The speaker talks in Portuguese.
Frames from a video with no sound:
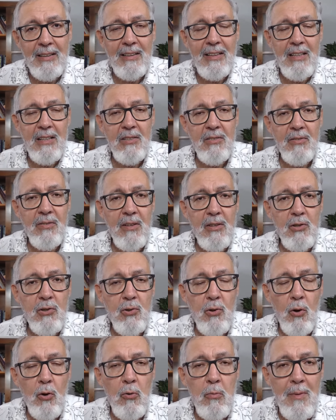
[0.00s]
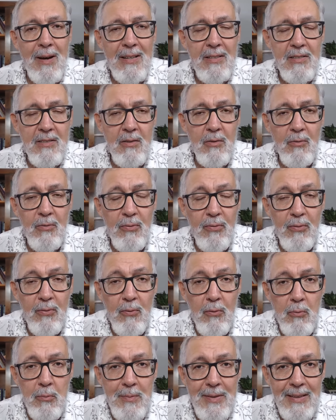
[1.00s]
desfechou uma ação
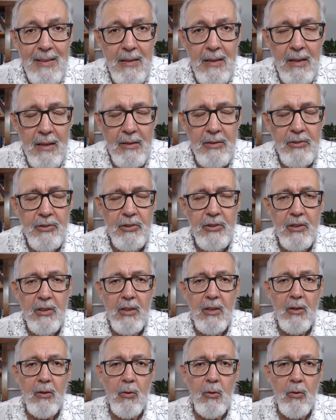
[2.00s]
fulminante